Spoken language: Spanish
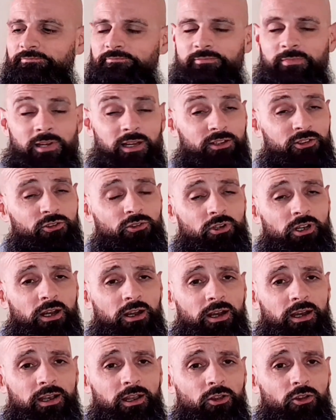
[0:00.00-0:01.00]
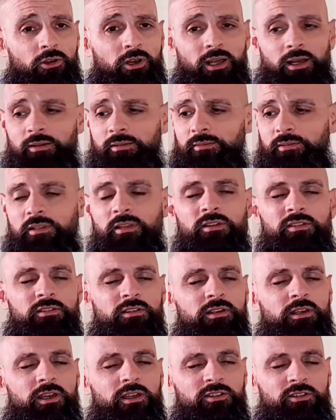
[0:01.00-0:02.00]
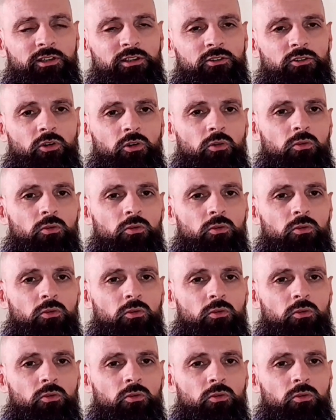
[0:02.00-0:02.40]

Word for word: ha sido la ganadora y sigue siendo